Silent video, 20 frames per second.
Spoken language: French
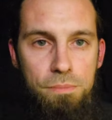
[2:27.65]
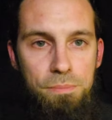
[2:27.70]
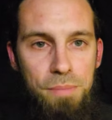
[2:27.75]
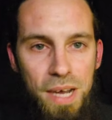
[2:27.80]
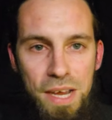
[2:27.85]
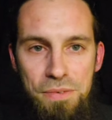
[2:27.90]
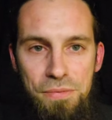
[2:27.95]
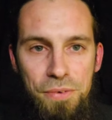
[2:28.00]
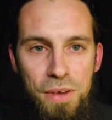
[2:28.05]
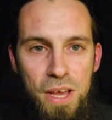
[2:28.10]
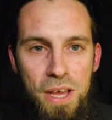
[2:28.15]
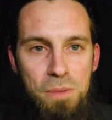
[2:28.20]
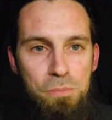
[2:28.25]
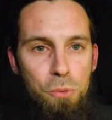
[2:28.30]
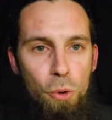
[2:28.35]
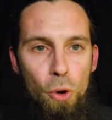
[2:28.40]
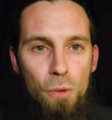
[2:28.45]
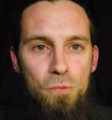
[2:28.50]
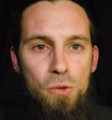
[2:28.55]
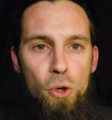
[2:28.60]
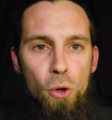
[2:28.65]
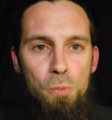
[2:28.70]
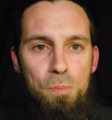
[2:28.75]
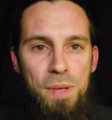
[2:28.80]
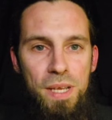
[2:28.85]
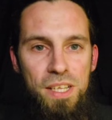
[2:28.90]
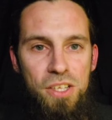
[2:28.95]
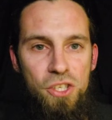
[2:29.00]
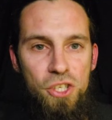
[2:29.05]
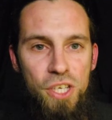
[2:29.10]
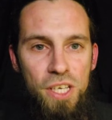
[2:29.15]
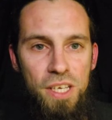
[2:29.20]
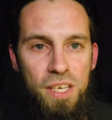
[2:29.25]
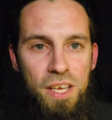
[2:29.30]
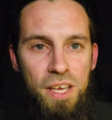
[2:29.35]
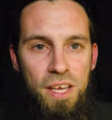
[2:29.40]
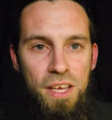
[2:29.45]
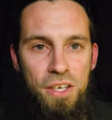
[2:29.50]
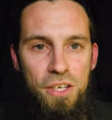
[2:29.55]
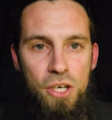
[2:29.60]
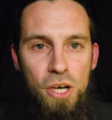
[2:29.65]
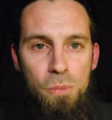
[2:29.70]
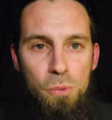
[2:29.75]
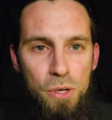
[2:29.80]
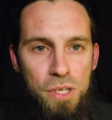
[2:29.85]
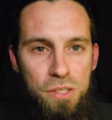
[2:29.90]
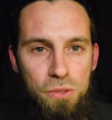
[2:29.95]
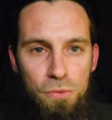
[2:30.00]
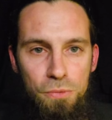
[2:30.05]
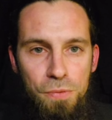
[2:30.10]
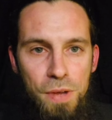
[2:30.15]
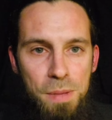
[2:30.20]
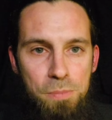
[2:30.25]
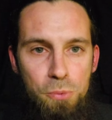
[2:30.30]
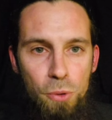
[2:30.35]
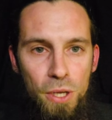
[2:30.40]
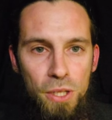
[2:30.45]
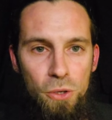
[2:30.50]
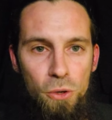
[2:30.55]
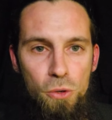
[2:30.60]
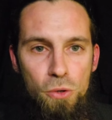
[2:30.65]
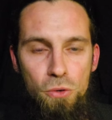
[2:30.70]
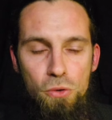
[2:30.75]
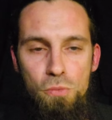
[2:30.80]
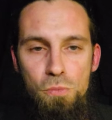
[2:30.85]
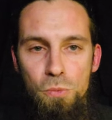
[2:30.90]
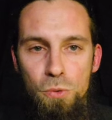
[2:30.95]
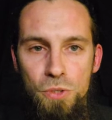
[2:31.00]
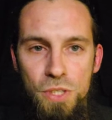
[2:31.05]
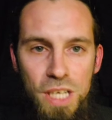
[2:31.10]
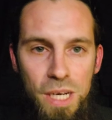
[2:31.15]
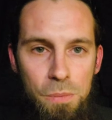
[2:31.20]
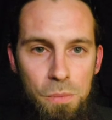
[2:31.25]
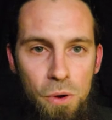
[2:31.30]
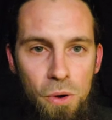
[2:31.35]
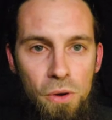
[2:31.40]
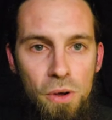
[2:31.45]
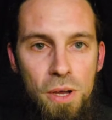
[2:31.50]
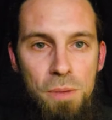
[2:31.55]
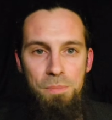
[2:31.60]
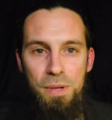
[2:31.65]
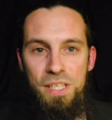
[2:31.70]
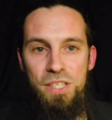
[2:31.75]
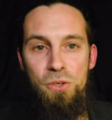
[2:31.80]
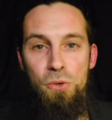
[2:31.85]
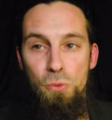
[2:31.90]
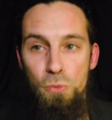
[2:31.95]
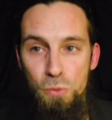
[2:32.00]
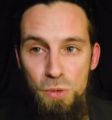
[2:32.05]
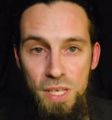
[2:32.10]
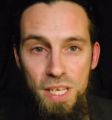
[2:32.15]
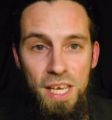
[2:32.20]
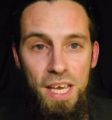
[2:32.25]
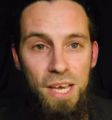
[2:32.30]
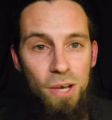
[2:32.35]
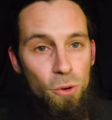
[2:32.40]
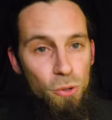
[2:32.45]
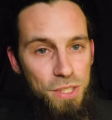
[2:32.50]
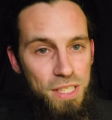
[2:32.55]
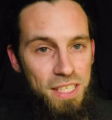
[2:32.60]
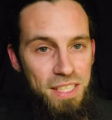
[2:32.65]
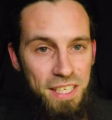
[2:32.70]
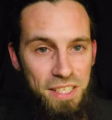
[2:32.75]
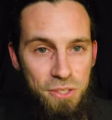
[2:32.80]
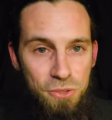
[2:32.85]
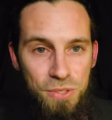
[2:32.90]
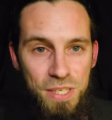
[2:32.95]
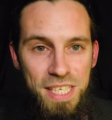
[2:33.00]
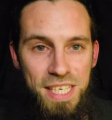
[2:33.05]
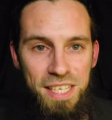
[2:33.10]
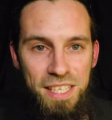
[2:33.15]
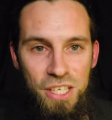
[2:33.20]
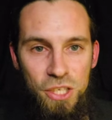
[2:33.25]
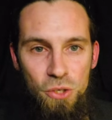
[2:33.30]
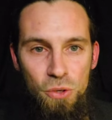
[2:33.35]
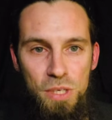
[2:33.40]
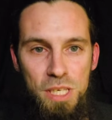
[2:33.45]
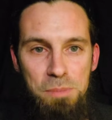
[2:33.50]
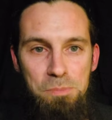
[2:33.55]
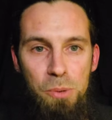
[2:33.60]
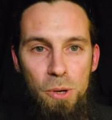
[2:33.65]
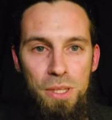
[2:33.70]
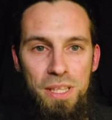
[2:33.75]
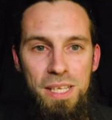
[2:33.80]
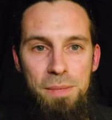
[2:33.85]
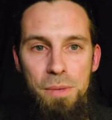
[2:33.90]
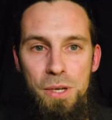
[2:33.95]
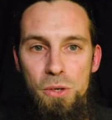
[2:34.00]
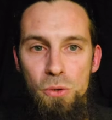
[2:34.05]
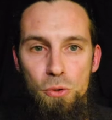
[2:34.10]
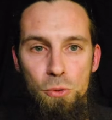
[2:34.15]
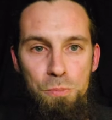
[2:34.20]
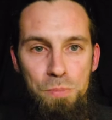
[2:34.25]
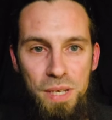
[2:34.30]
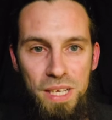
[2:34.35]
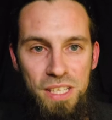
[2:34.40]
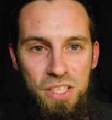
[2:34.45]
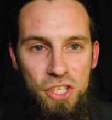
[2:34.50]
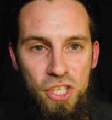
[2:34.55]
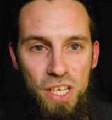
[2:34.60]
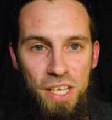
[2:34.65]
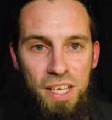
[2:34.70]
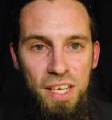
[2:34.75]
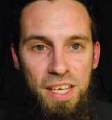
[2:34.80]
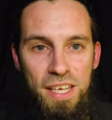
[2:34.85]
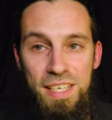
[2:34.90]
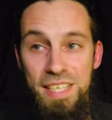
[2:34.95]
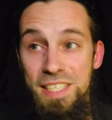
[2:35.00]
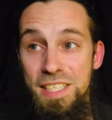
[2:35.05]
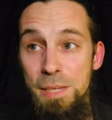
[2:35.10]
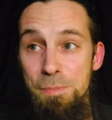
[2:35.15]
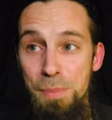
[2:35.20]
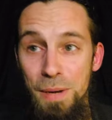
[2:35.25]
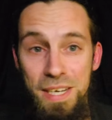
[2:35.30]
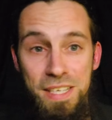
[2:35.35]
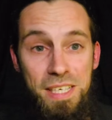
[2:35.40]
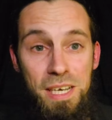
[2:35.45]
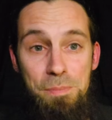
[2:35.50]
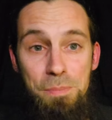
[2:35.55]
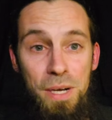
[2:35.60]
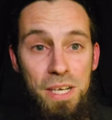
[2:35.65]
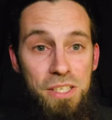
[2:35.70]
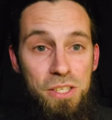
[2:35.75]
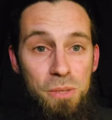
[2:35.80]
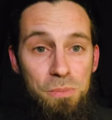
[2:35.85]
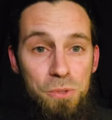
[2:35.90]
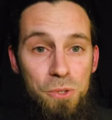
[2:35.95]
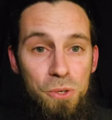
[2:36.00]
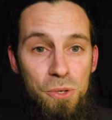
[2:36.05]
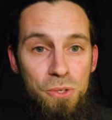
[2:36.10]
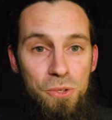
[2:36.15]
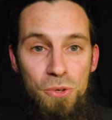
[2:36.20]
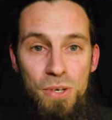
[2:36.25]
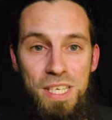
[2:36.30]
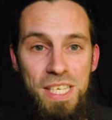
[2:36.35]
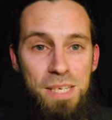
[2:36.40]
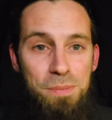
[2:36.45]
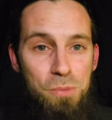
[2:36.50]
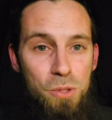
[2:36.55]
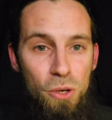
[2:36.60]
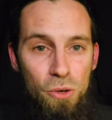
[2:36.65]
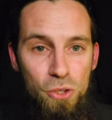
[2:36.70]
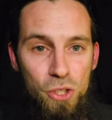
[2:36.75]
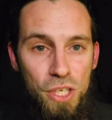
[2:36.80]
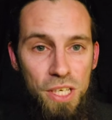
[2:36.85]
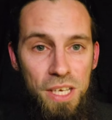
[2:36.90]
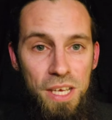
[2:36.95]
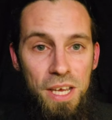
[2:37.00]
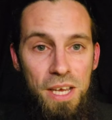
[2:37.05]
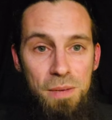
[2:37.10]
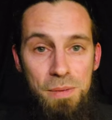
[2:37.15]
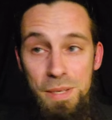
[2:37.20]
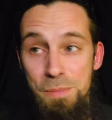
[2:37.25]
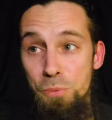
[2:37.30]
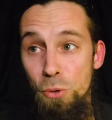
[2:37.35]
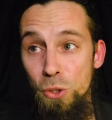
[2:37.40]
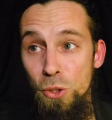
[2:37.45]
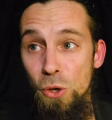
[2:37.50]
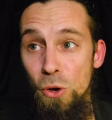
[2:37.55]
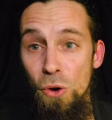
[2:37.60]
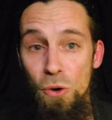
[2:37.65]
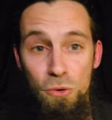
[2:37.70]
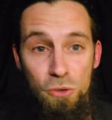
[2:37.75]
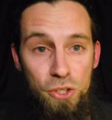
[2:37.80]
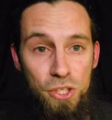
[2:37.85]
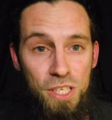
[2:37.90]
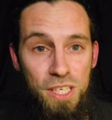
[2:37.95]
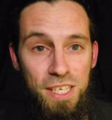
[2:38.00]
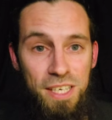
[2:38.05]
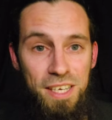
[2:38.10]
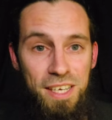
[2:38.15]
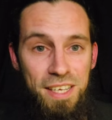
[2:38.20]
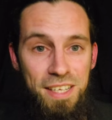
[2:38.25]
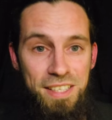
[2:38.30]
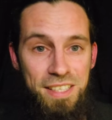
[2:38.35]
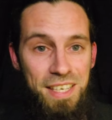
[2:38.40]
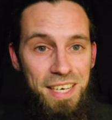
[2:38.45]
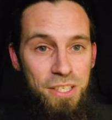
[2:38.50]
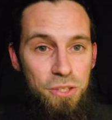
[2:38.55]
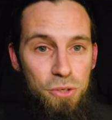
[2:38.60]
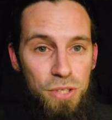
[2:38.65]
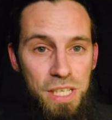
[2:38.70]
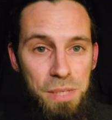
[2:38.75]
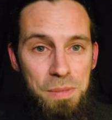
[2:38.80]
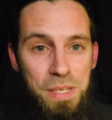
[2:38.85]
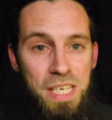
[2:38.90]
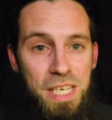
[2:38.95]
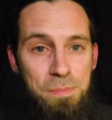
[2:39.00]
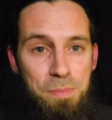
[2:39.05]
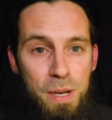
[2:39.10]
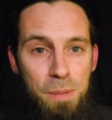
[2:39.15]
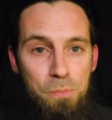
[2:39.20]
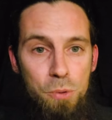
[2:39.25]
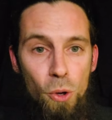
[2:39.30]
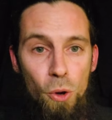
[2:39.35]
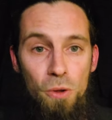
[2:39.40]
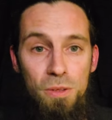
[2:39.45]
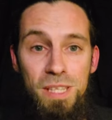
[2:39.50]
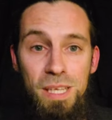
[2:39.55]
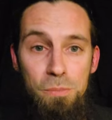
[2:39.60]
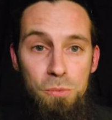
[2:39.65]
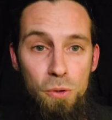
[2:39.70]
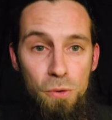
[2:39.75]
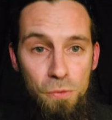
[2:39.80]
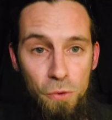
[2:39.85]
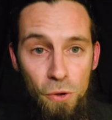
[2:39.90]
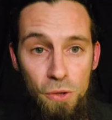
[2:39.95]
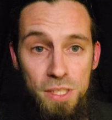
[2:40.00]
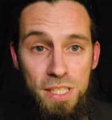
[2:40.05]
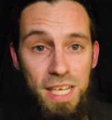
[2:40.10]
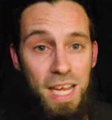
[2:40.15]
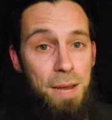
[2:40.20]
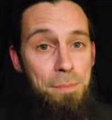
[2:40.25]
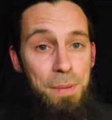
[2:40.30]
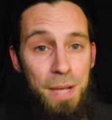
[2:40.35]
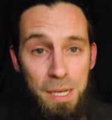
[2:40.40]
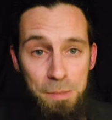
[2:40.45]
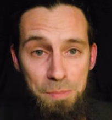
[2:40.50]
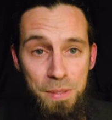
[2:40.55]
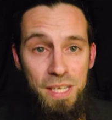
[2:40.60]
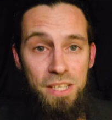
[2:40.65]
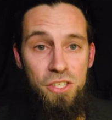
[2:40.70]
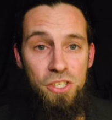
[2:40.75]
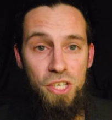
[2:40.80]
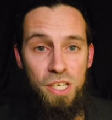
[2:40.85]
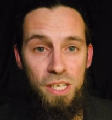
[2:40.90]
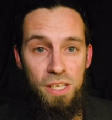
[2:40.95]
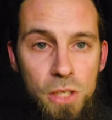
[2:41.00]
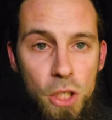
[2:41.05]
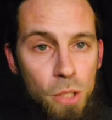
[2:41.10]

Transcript: Bref, pour revenir au PSG, Comment ils ont fait pour être connus mondialement Parce que oui, aux États-Unis, il y a des gens qui portent des maillots du PSG. Et c'est pas le cas, par exemple, de, l'équipe d'Angers. Et pourtant, Angers, c'est la deuxième équipe la plus rentable de France après le PSG.